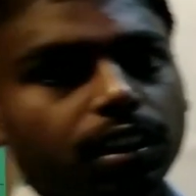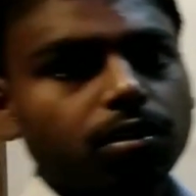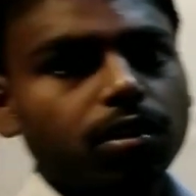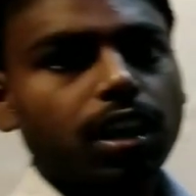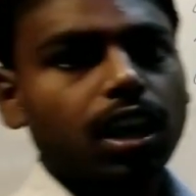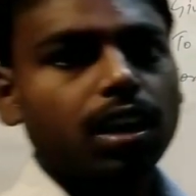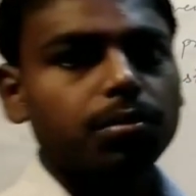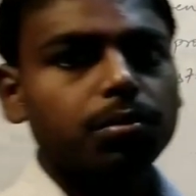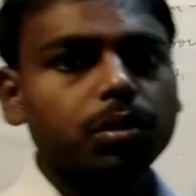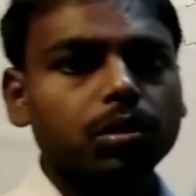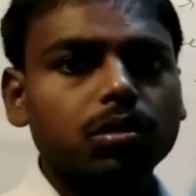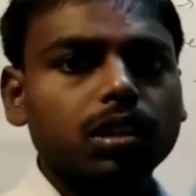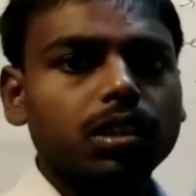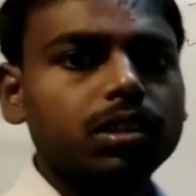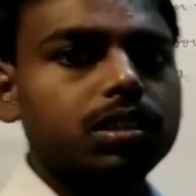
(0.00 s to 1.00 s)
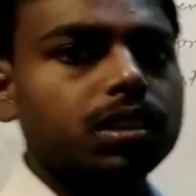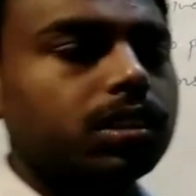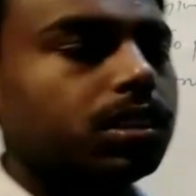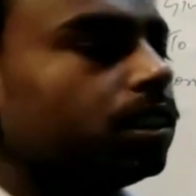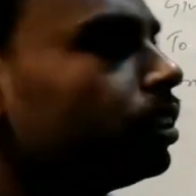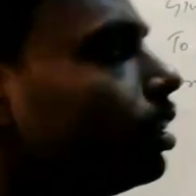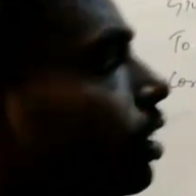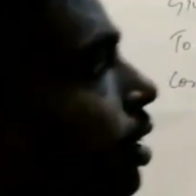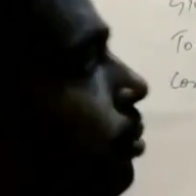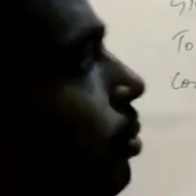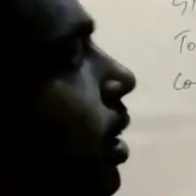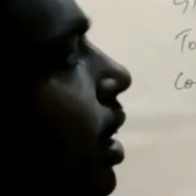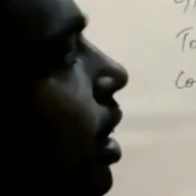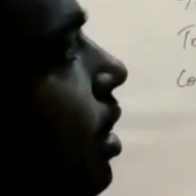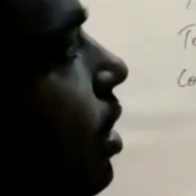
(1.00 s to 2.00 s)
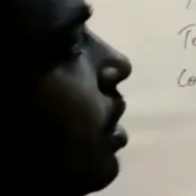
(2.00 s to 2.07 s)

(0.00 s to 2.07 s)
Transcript: है तो यहाँ हम लोग को कंस्ट्रक्शन करना पड़ेगा